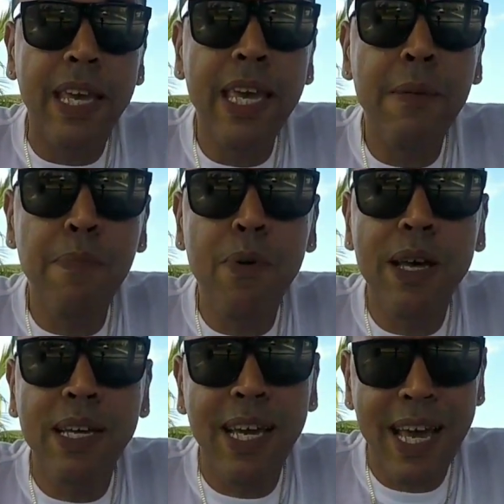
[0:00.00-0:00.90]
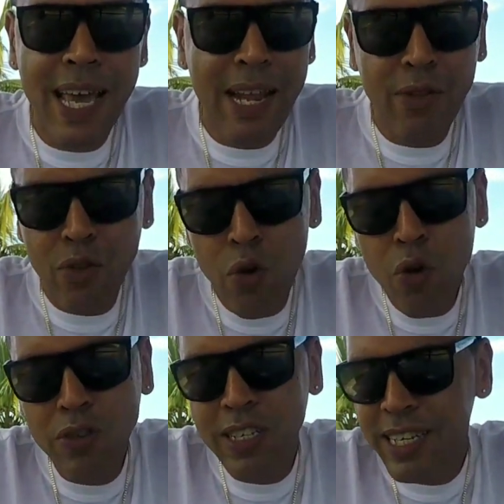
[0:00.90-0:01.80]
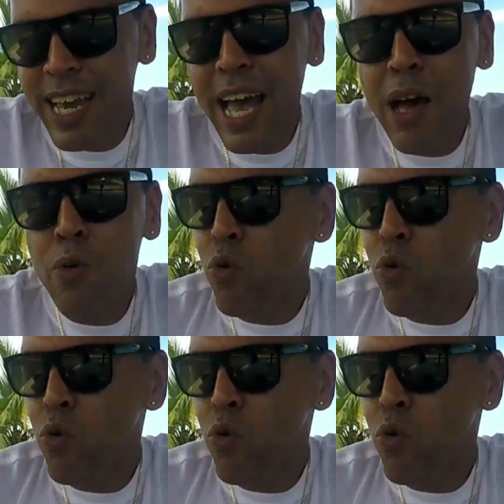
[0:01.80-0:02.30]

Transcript: Y pues que no, si ya